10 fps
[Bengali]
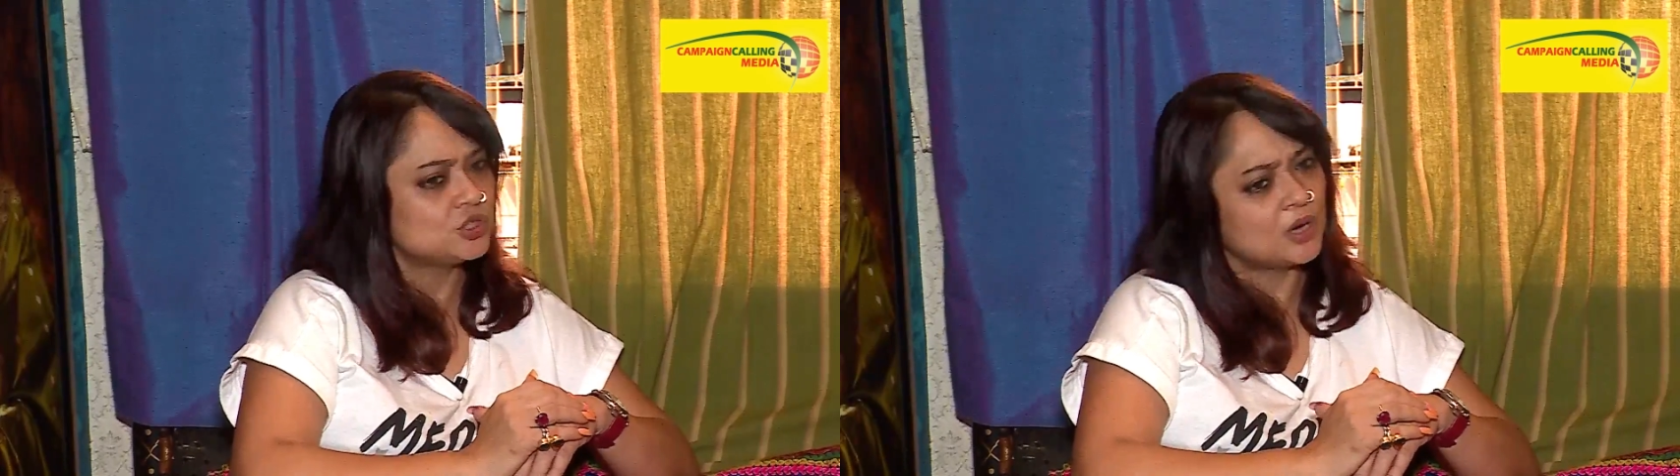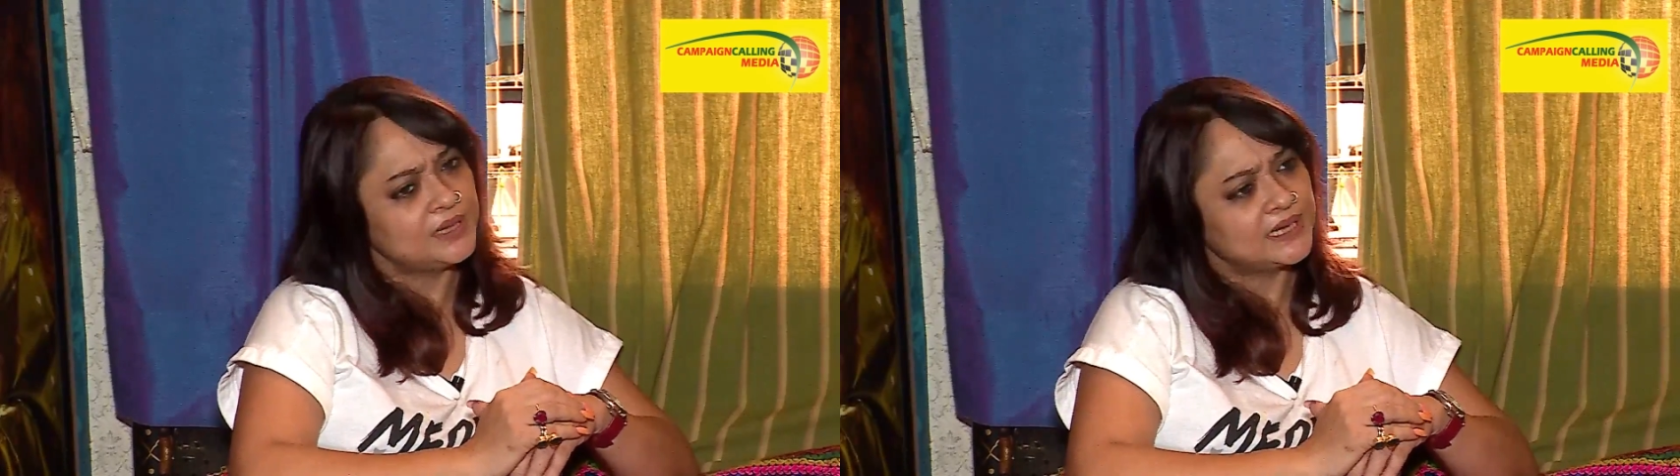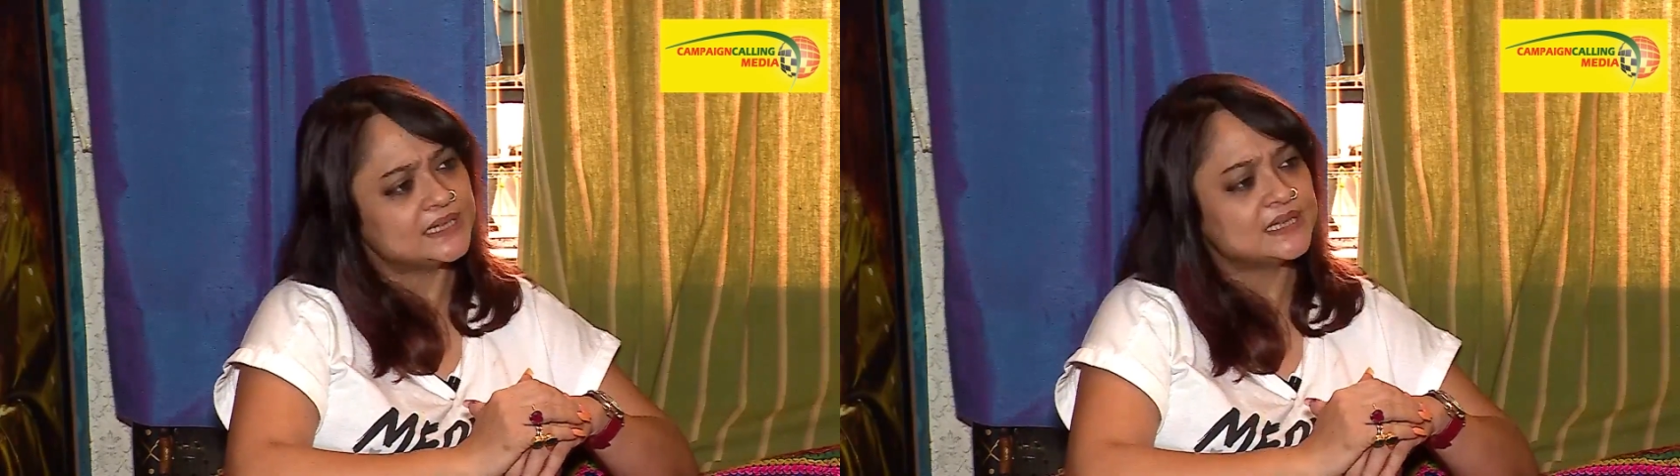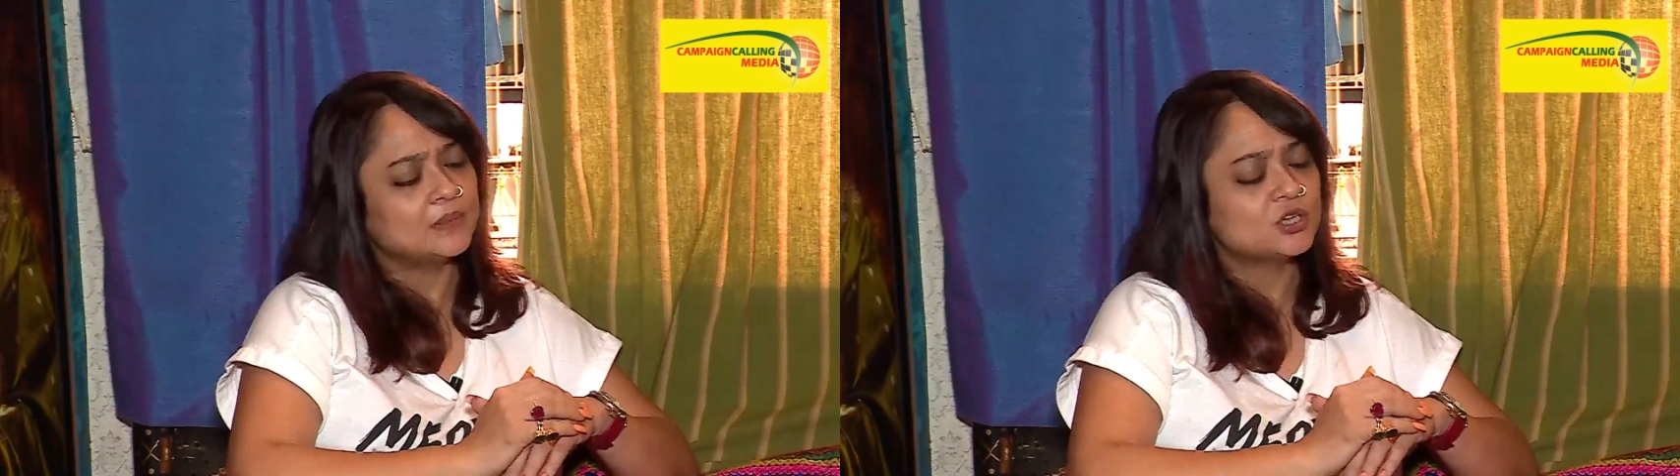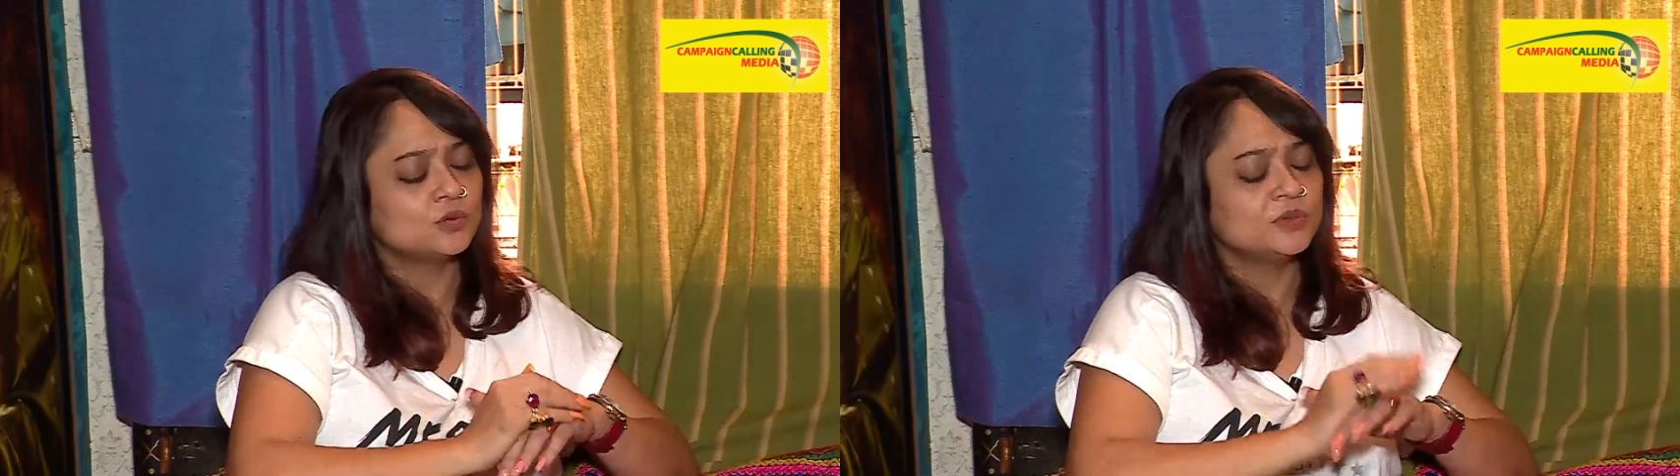সবই দেখেছি
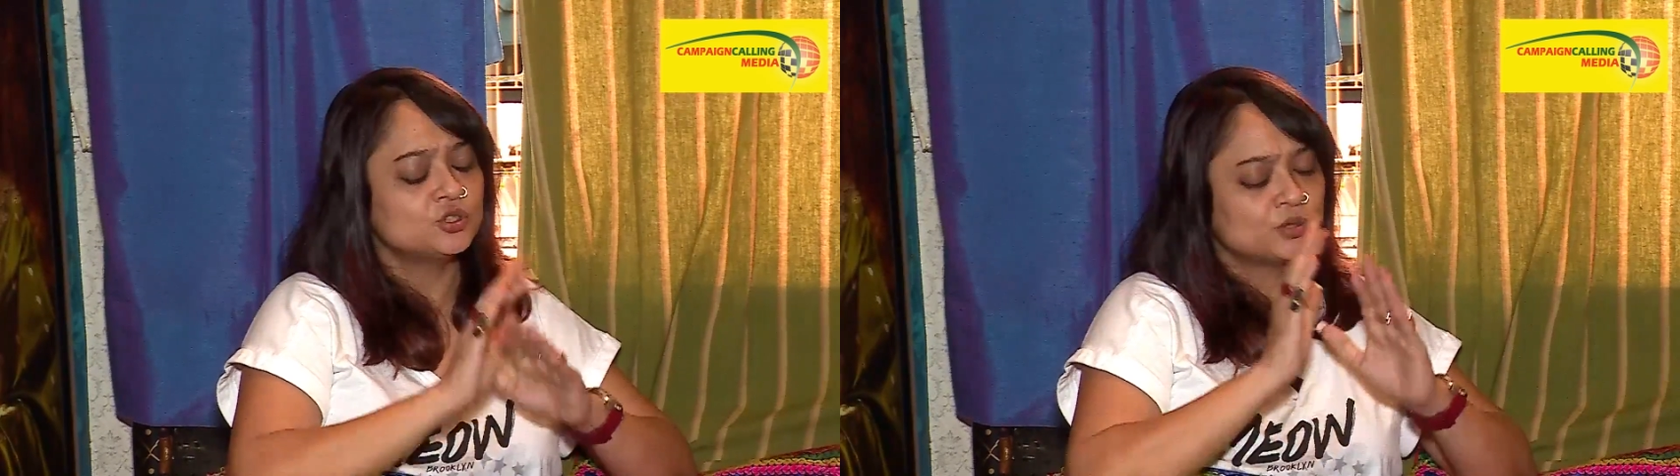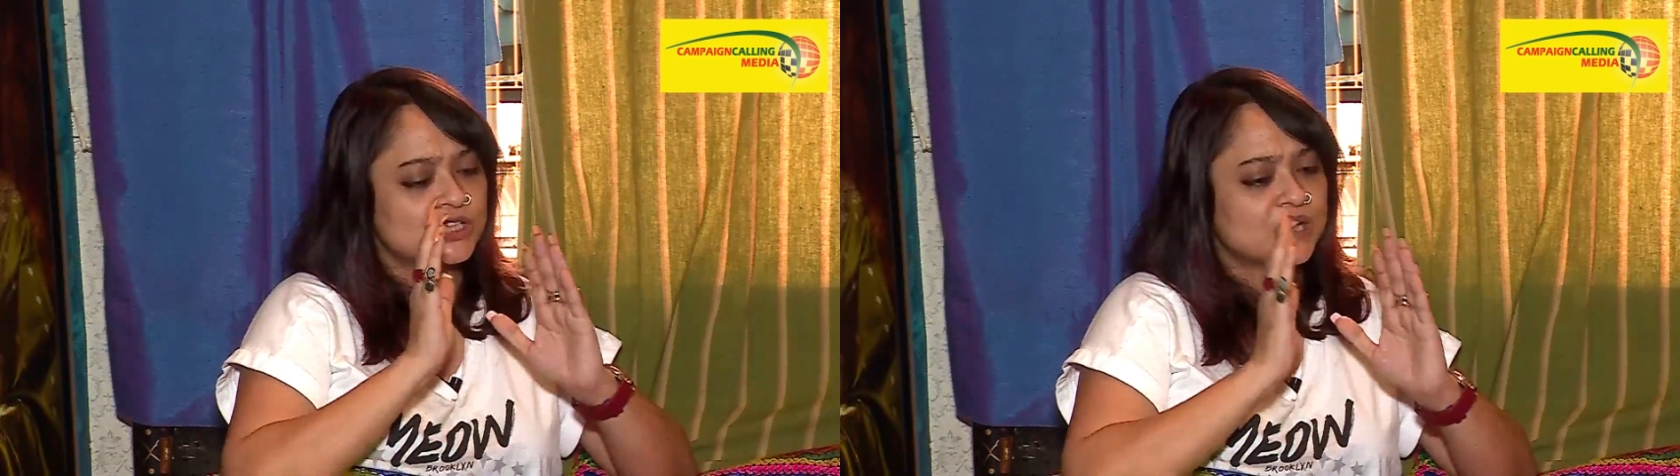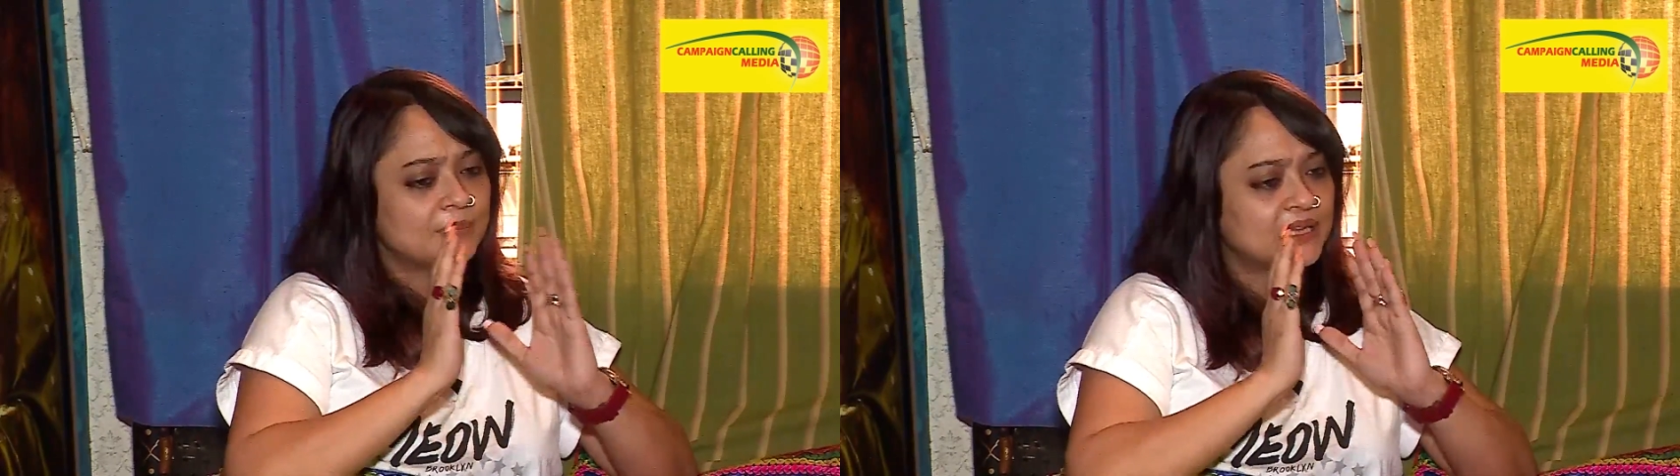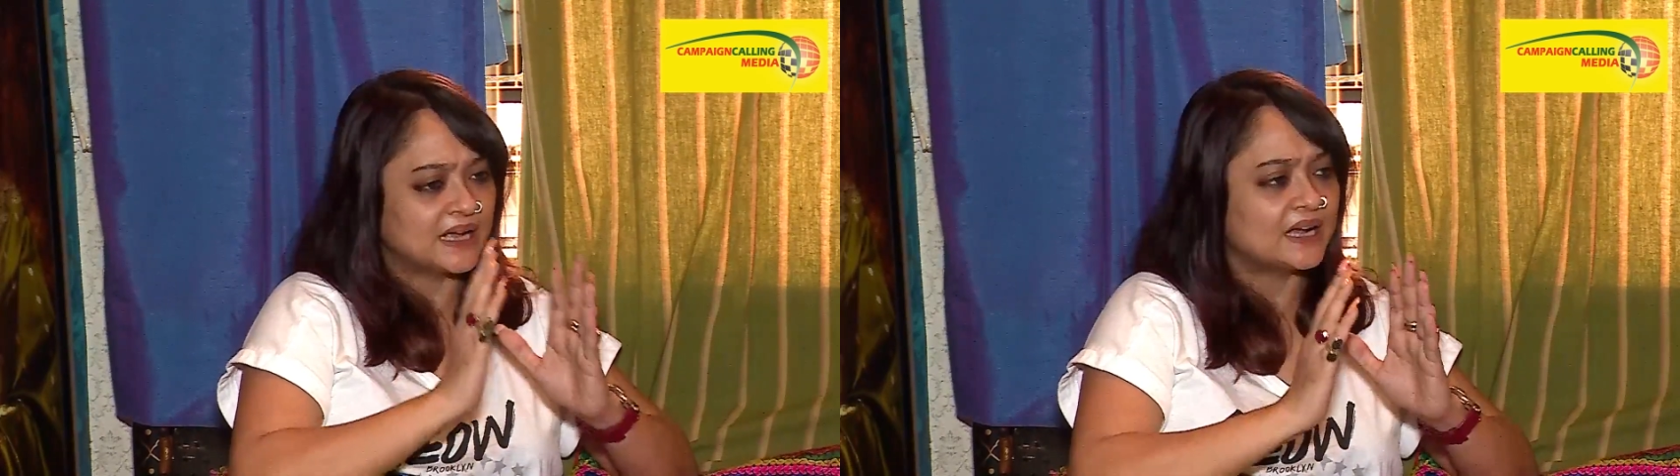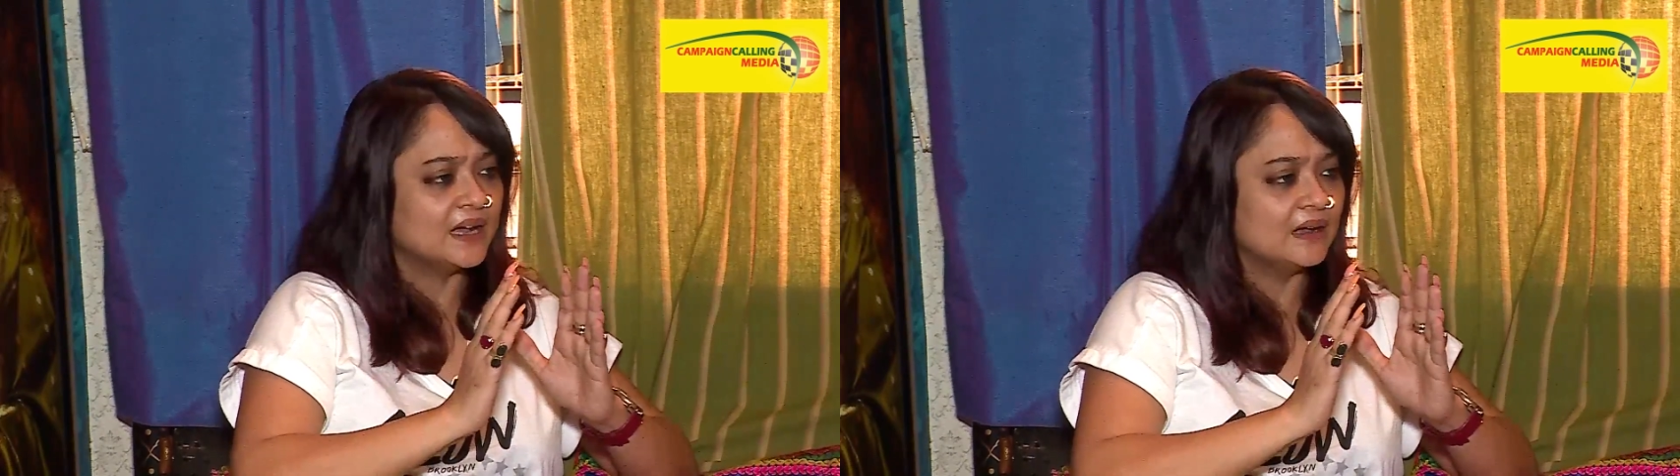আমার সবই চোখের সামনে
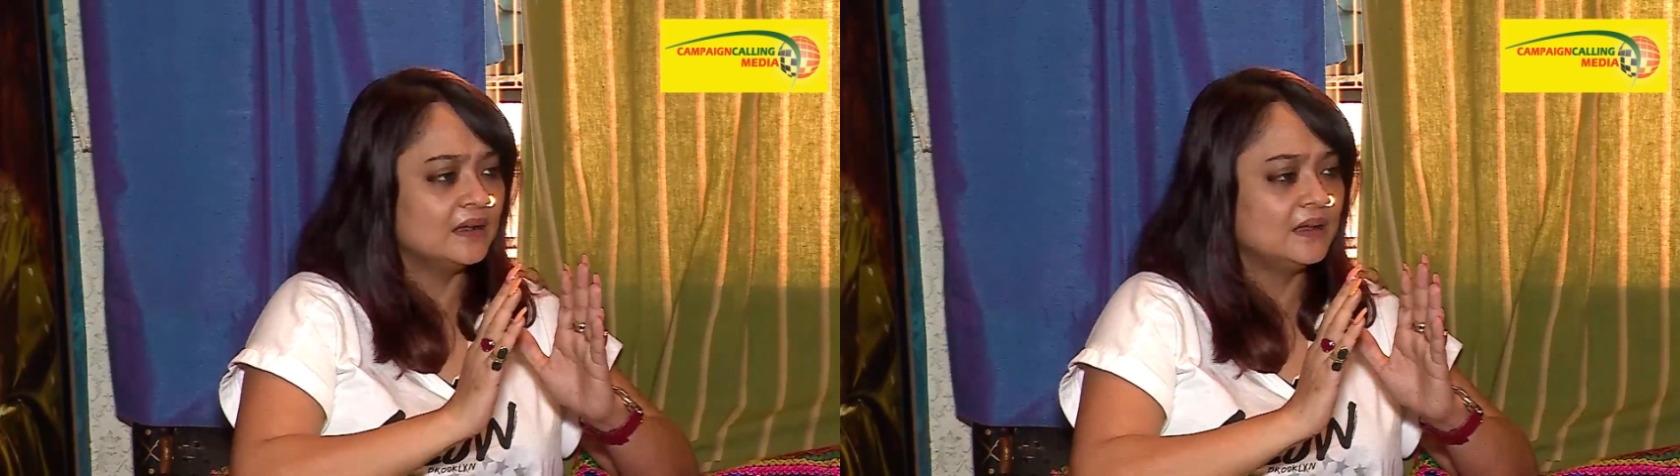দেখা